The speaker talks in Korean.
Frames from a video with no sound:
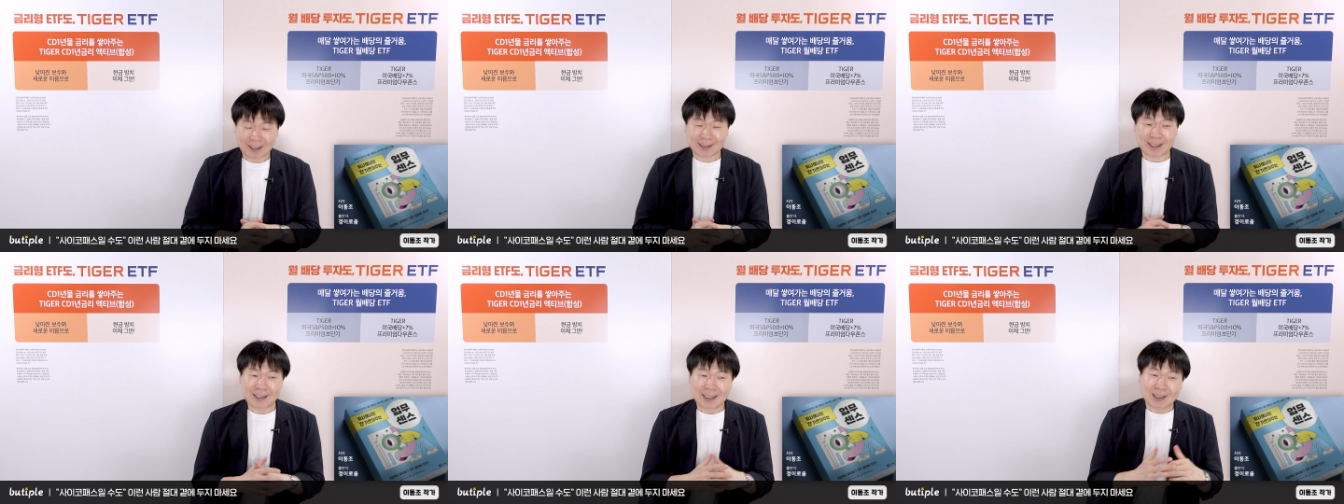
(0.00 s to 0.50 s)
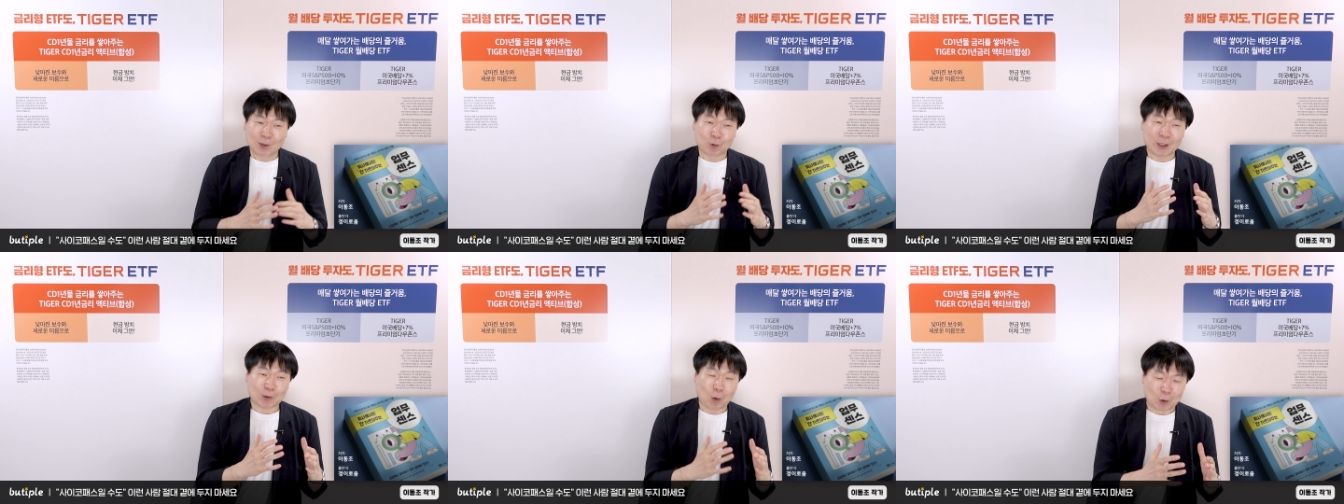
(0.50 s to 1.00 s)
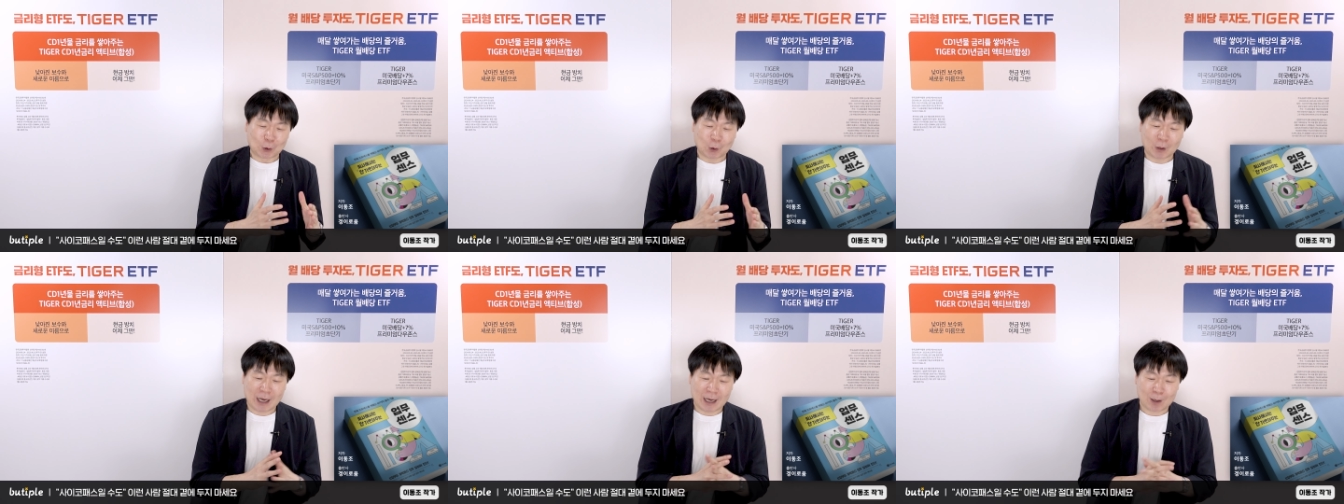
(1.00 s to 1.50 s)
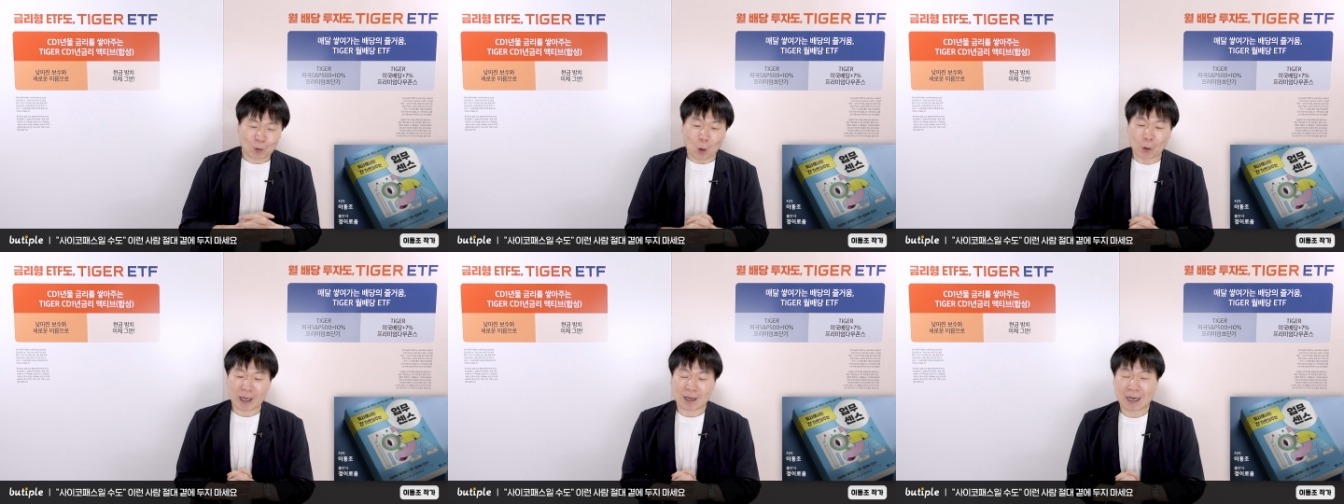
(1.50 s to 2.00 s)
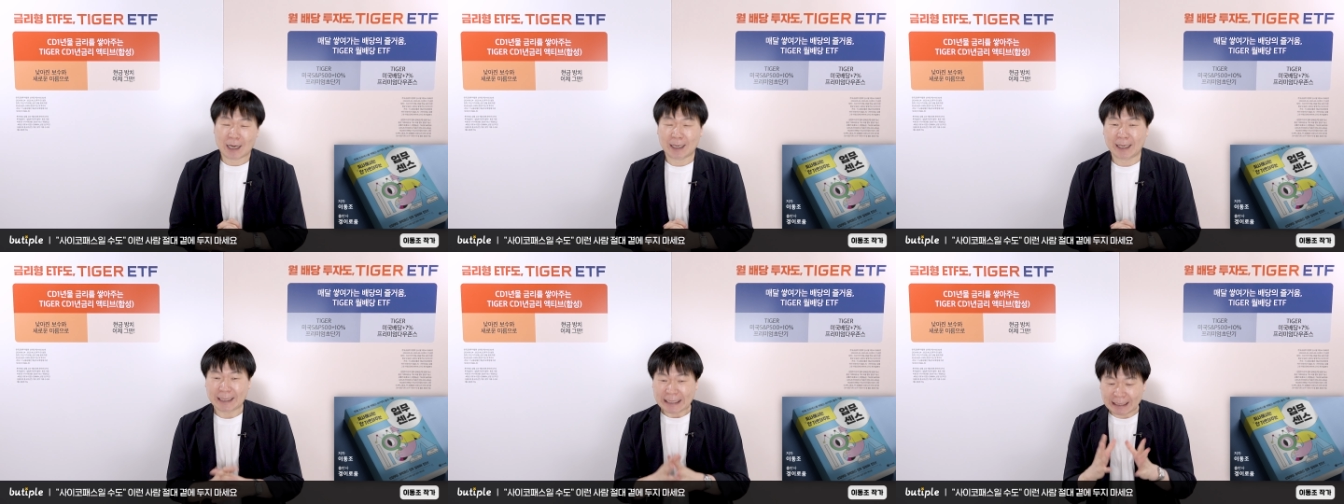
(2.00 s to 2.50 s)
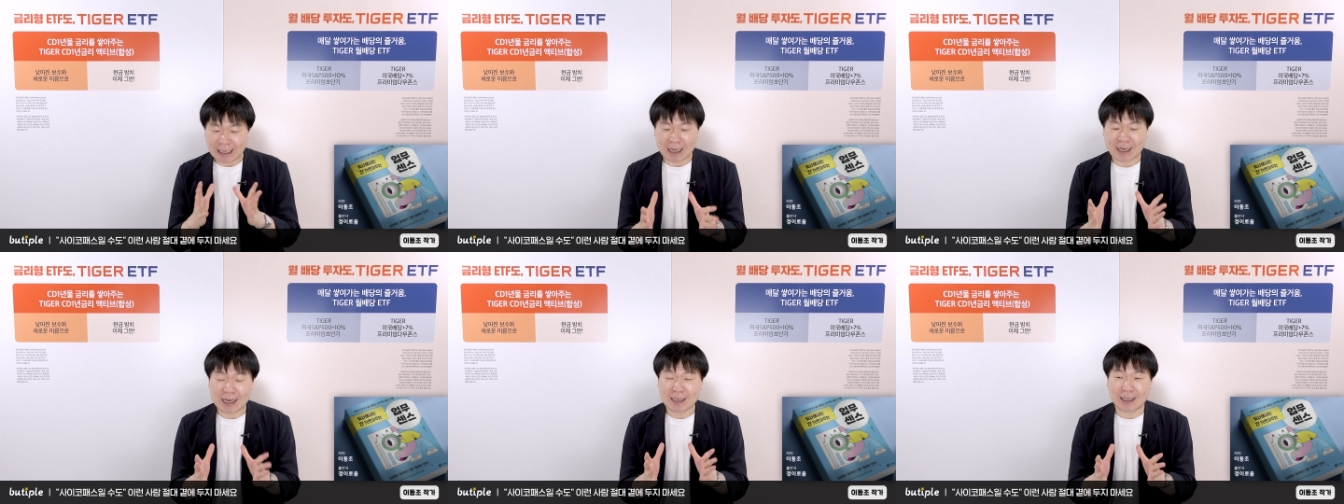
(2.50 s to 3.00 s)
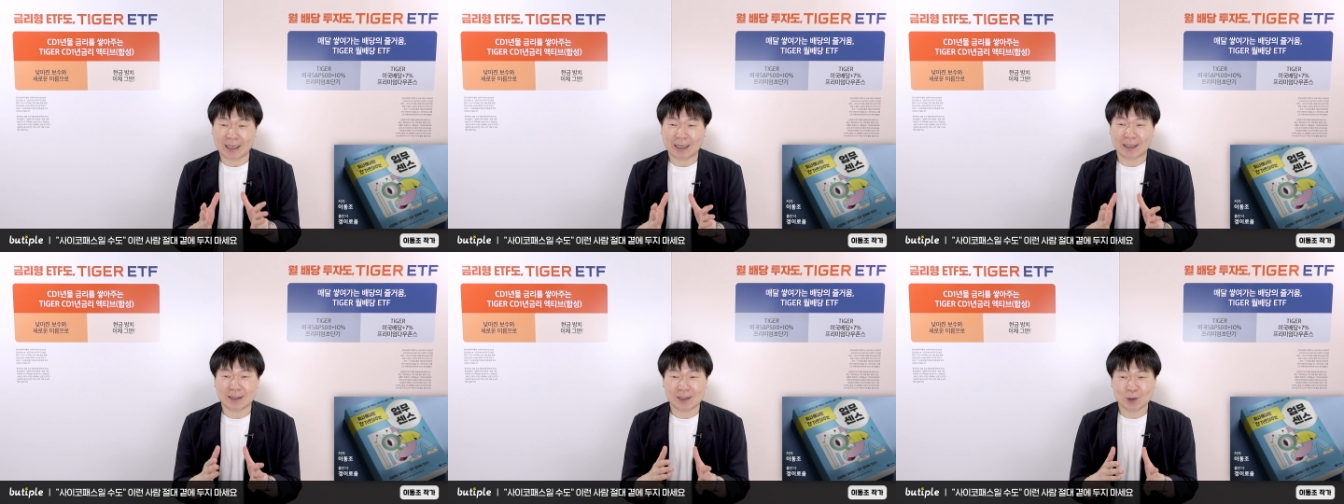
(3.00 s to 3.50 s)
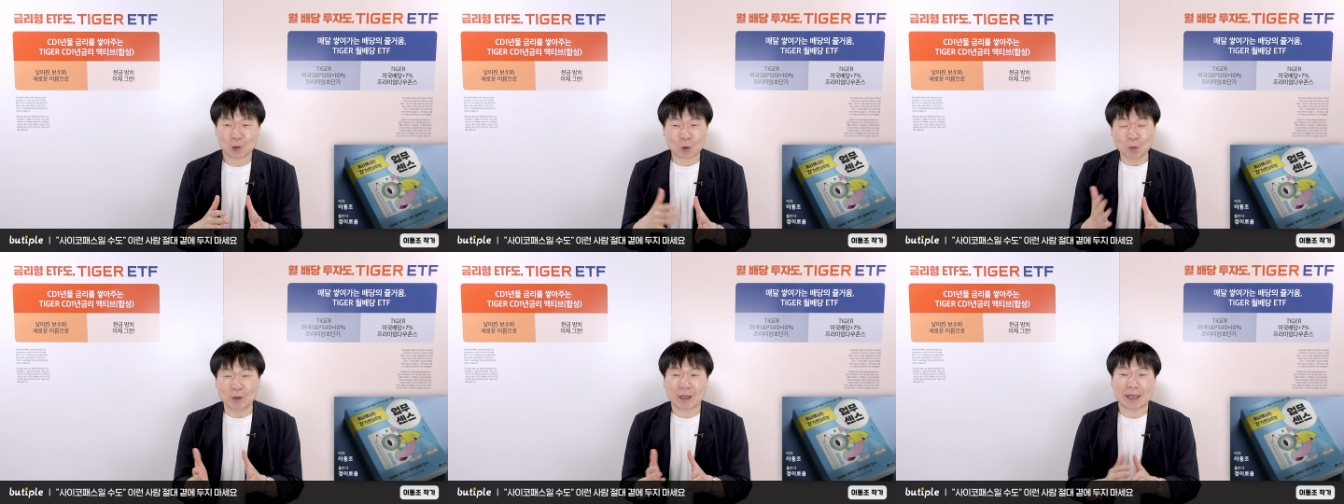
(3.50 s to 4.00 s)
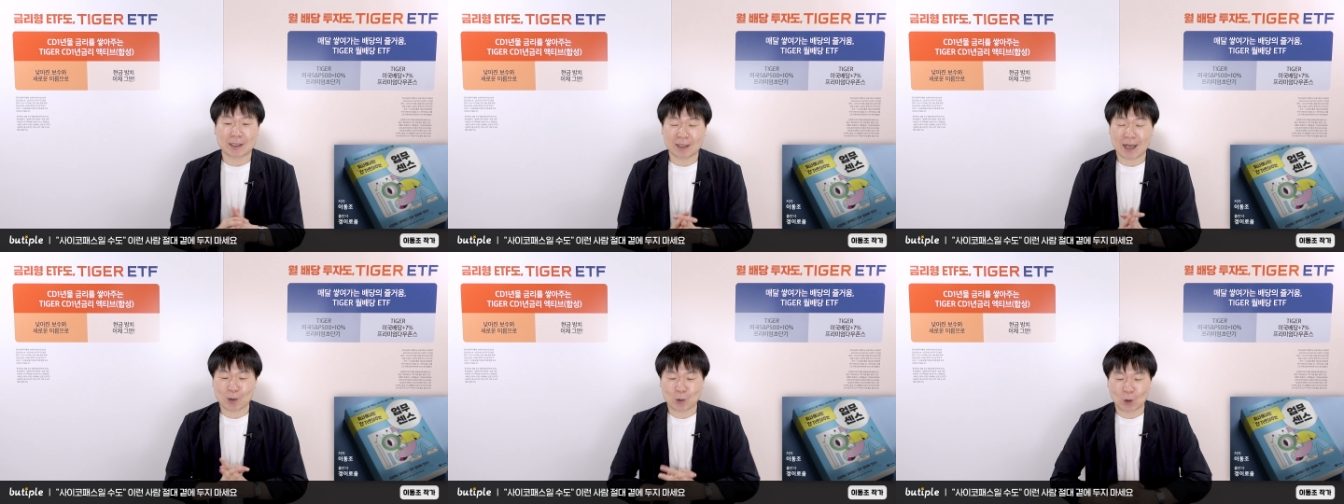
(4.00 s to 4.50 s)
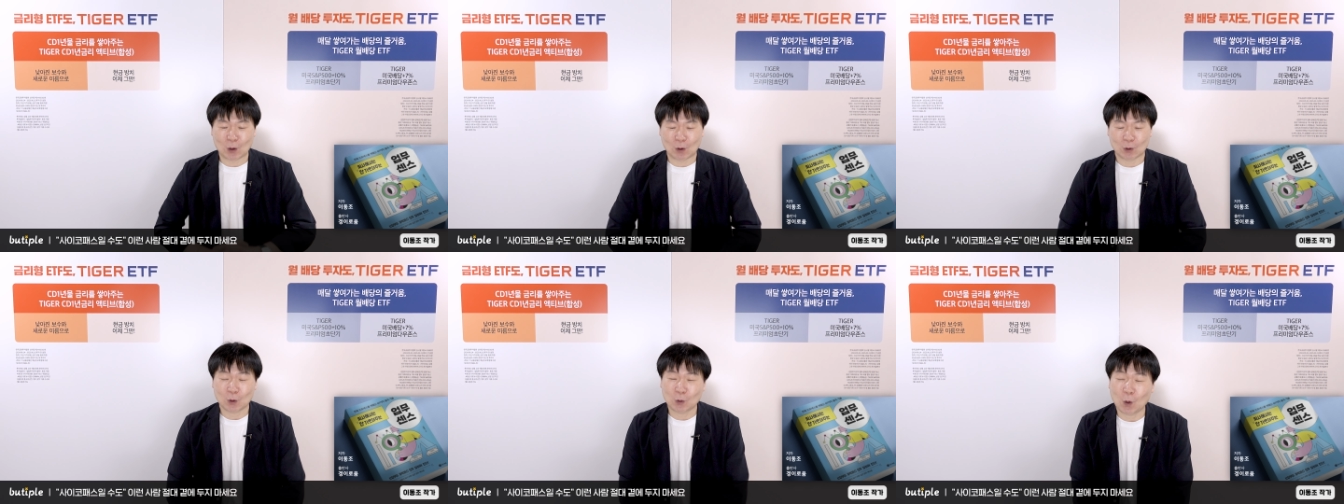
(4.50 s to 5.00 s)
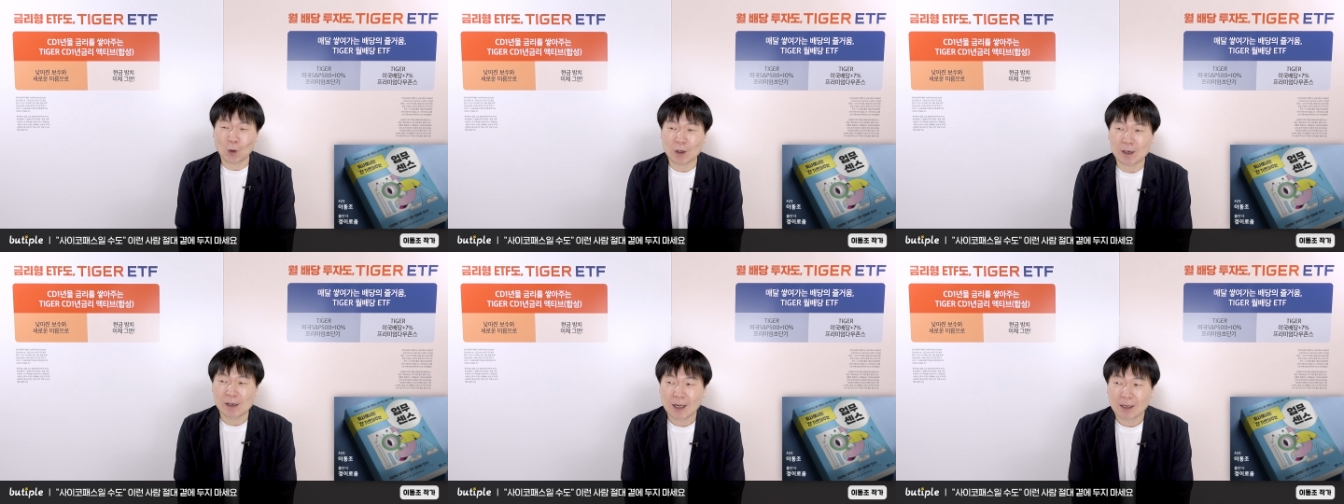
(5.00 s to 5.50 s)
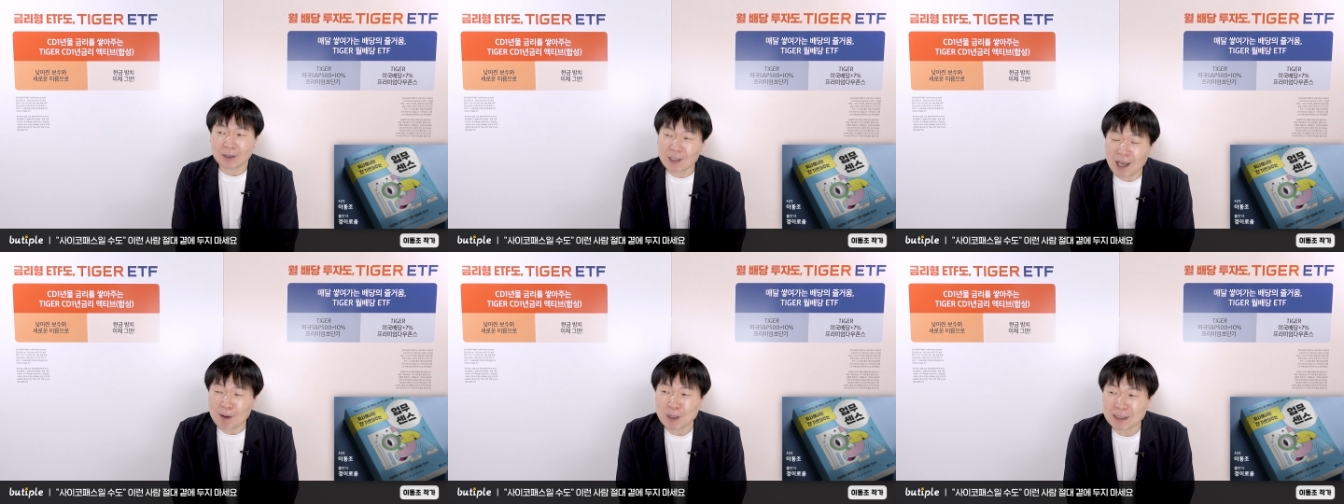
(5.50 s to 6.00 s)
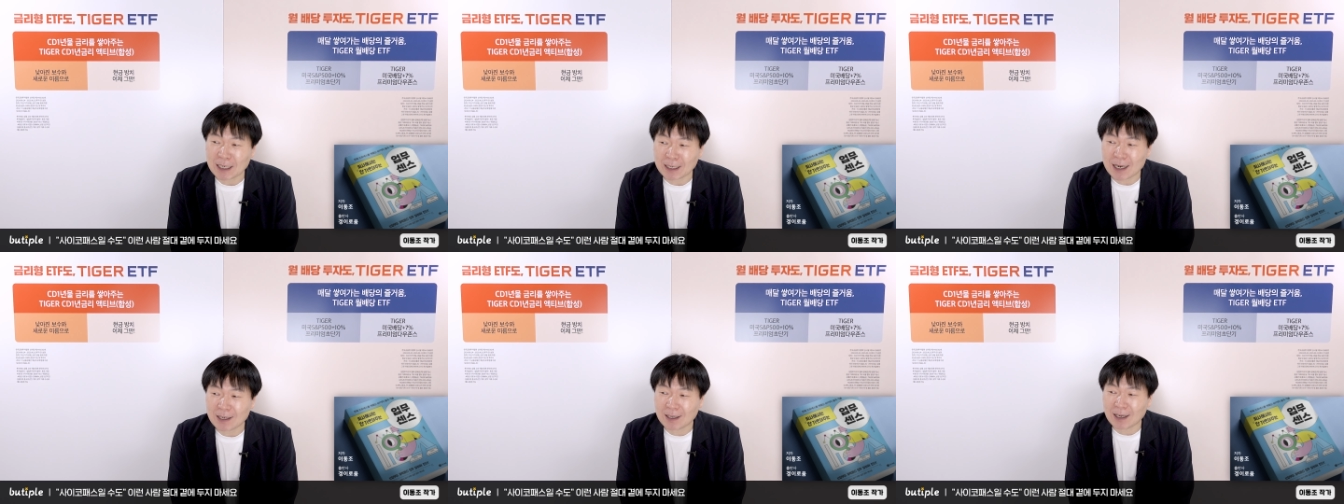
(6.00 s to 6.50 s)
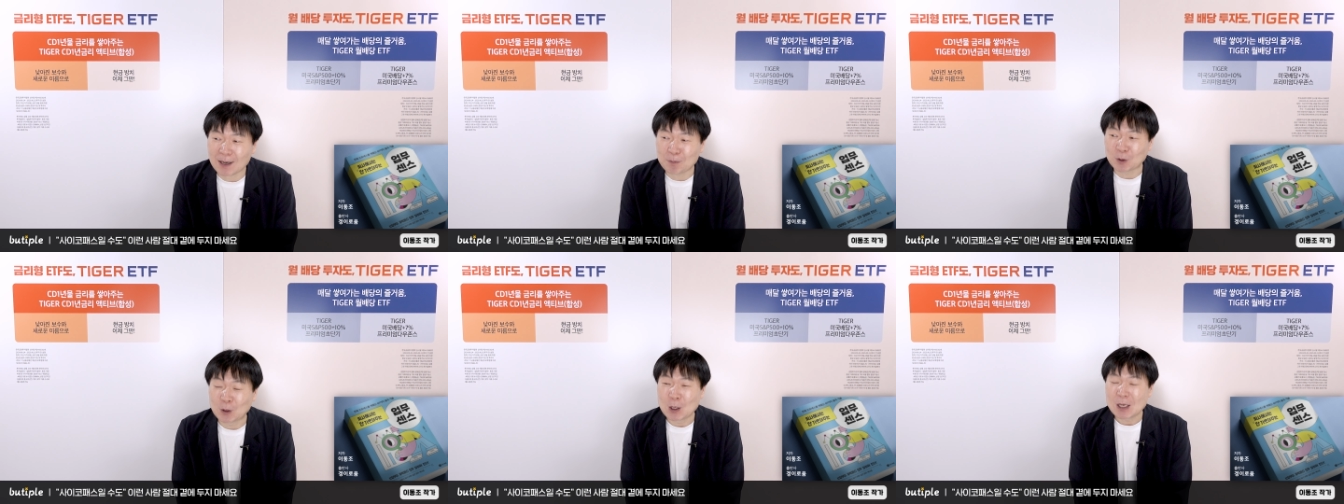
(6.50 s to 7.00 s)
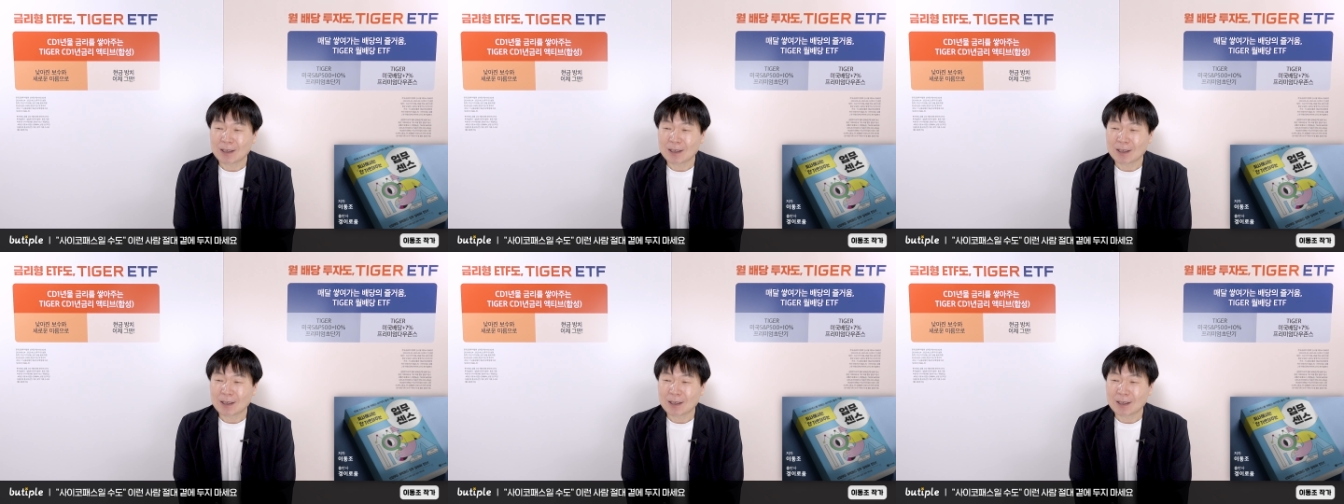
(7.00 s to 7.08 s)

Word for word: 네, 우리가 동료나 고객과의 인간관계를 조금 더 개선하고 소통을 어떻게 하면 잘할까 뭐